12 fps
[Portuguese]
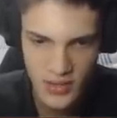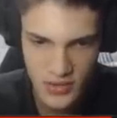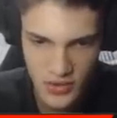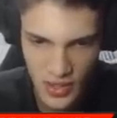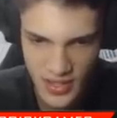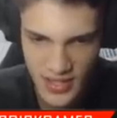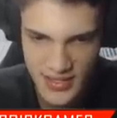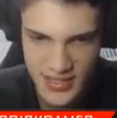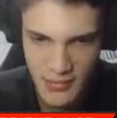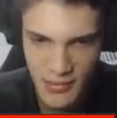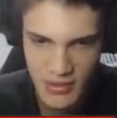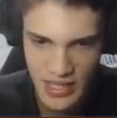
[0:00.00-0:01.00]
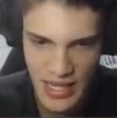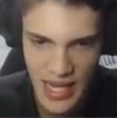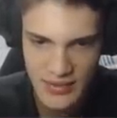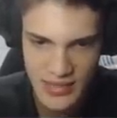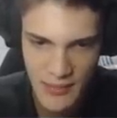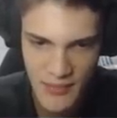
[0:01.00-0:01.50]
Ah, eu estou aqui em cima no
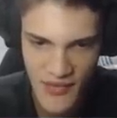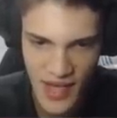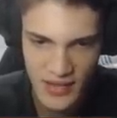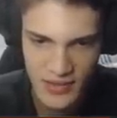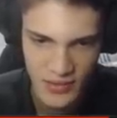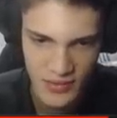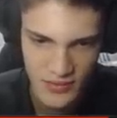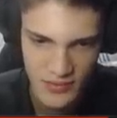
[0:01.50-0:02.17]
telhado, tá me vendo?